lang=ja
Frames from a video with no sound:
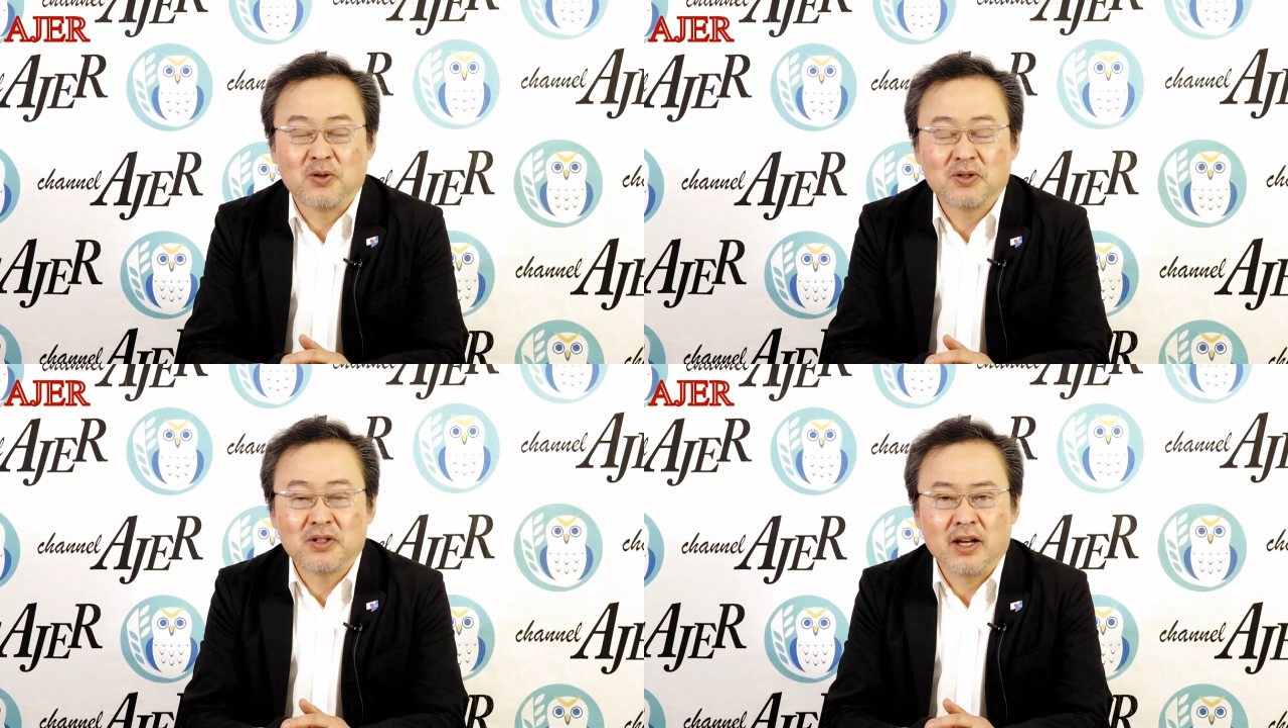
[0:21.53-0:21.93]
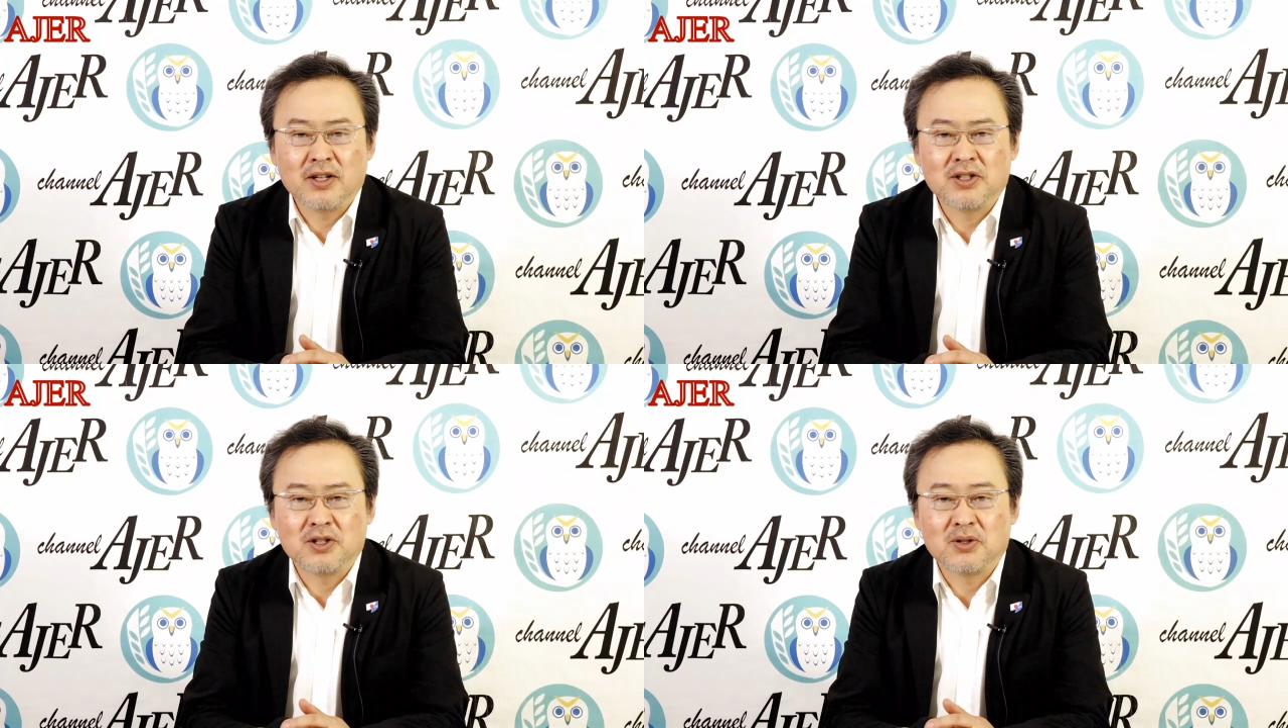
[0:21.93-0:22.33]
特
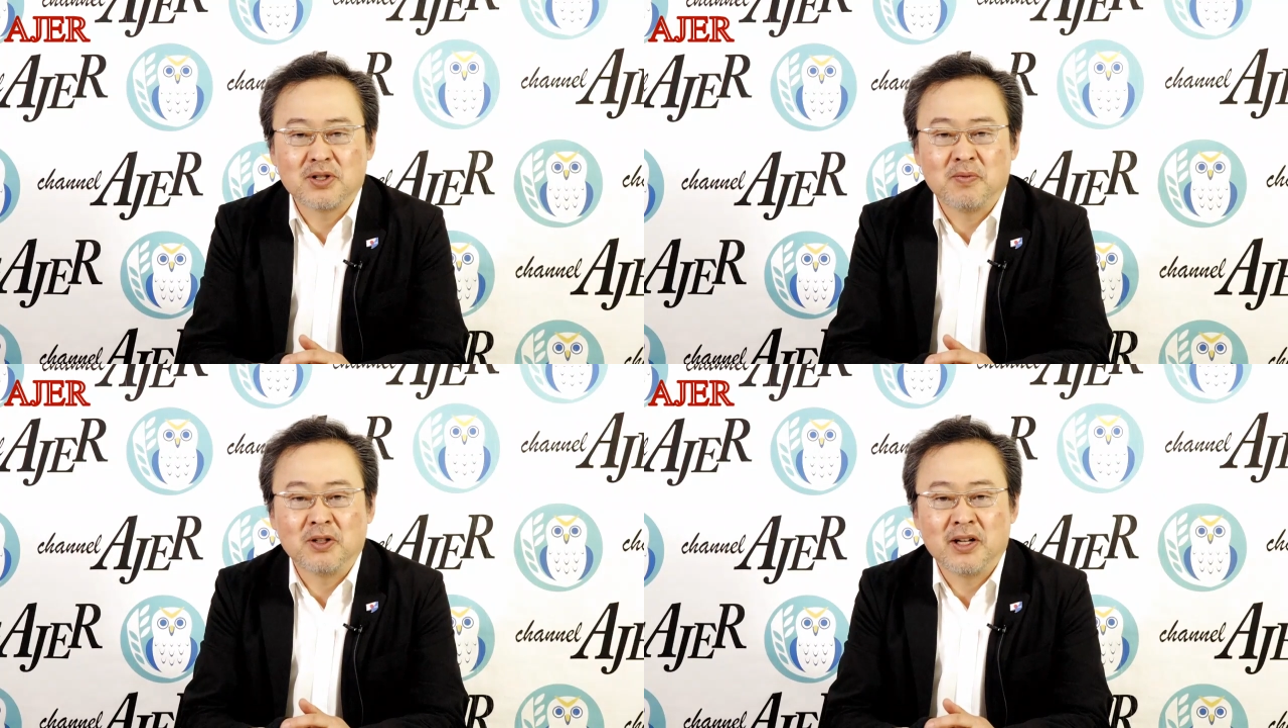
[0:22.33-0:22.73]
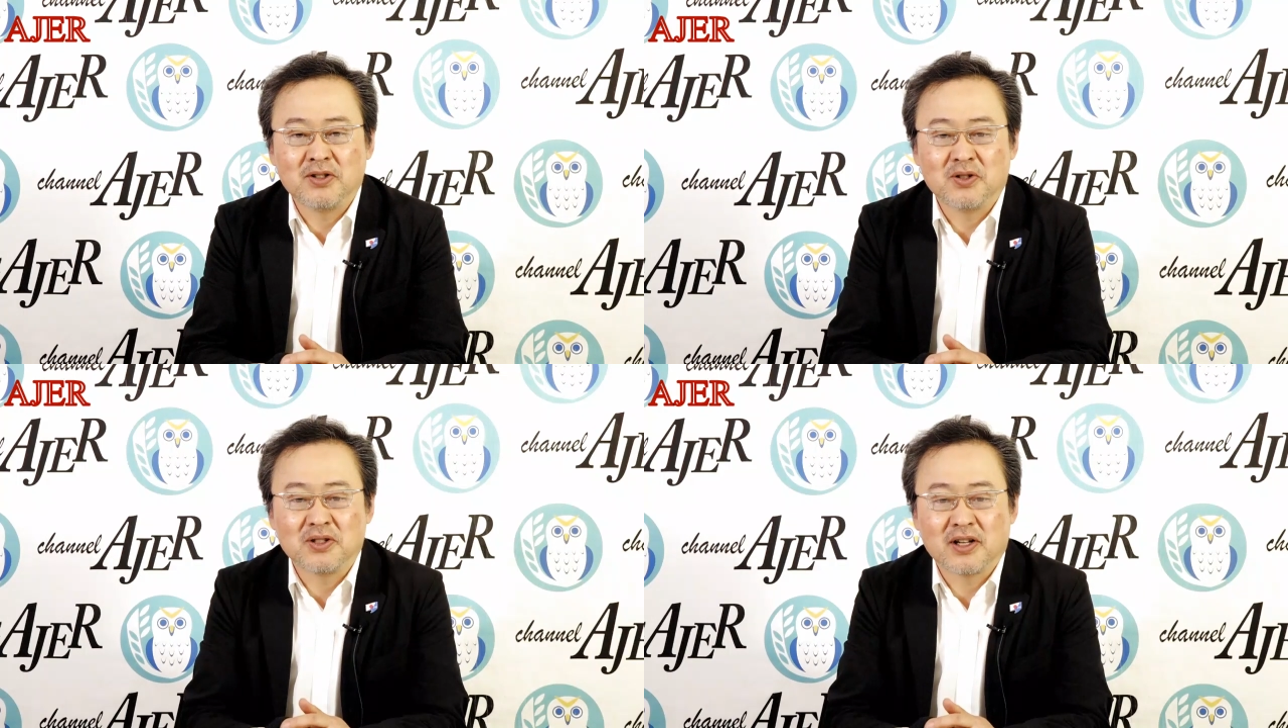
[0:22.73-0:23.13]
定失踪者問
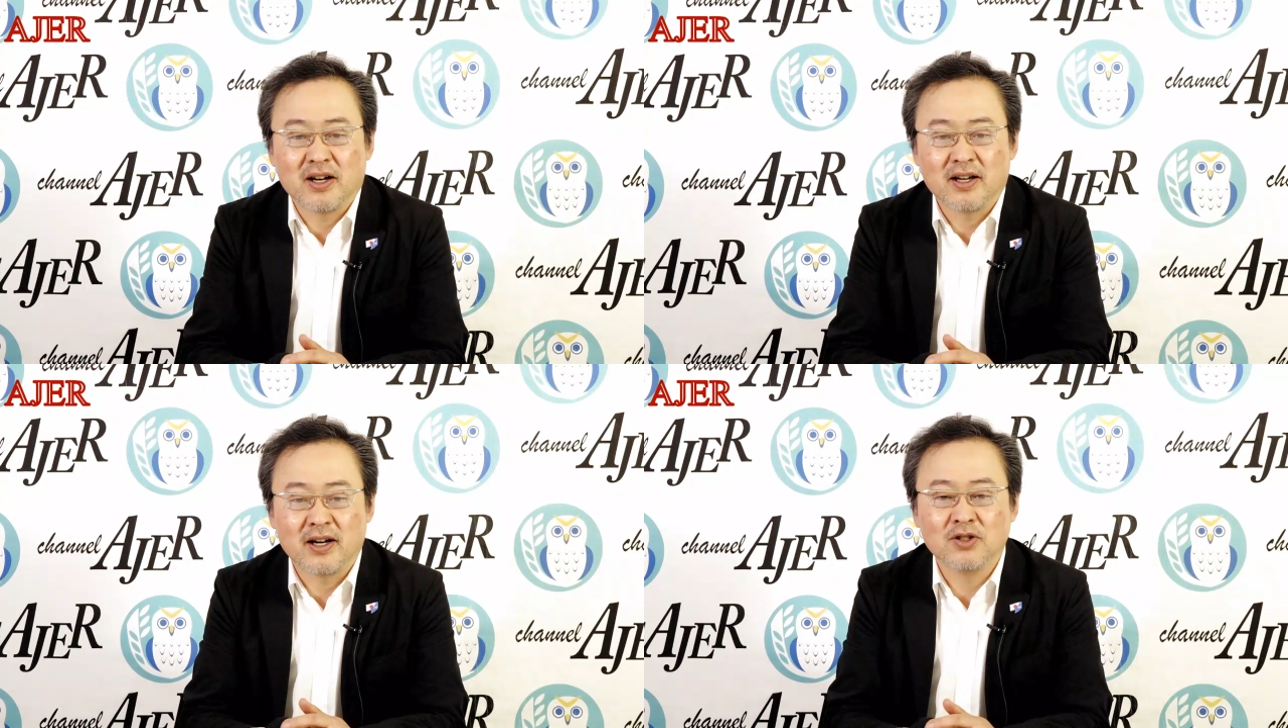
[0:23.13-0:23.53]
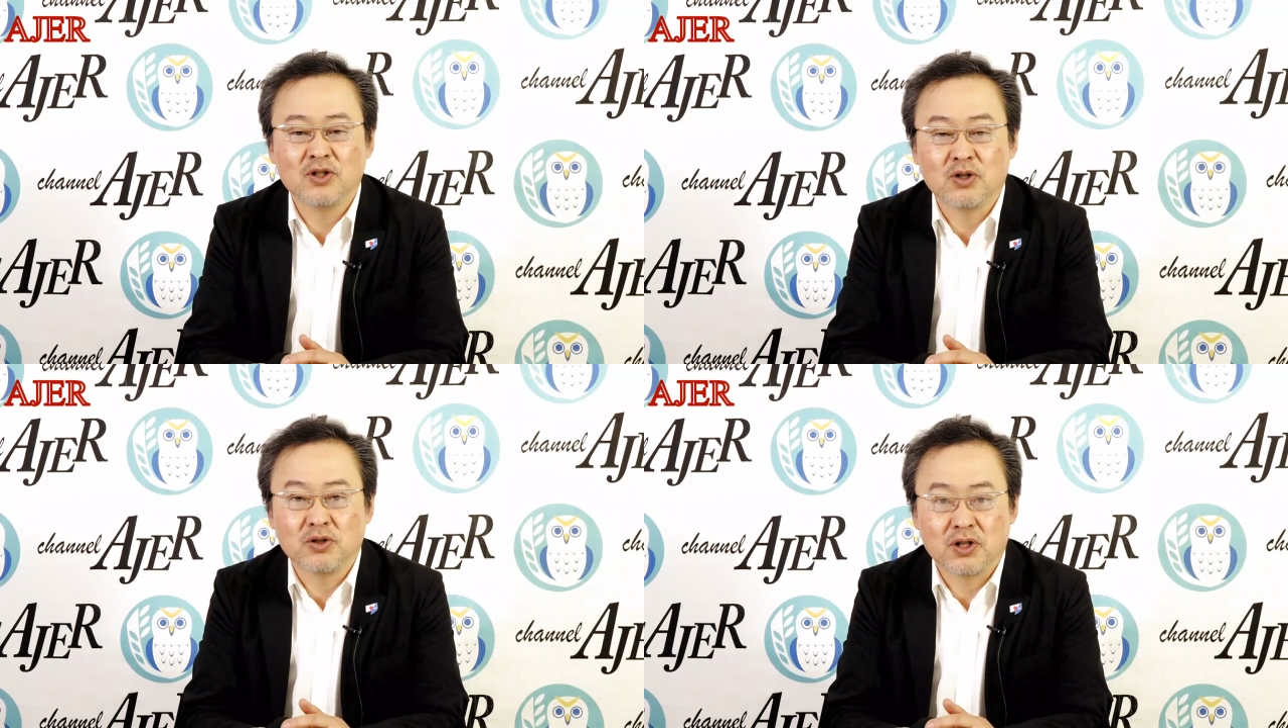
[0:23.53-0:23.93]
題調査会幹
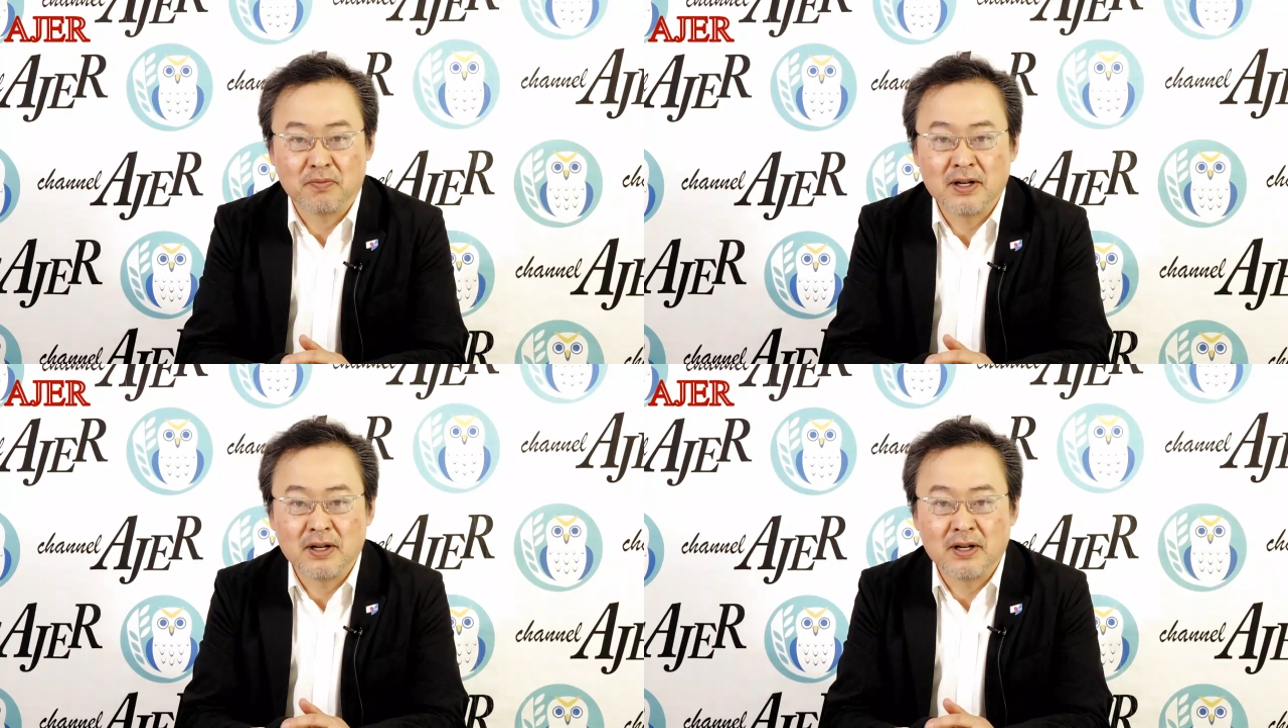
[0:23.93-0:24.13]
事長をしており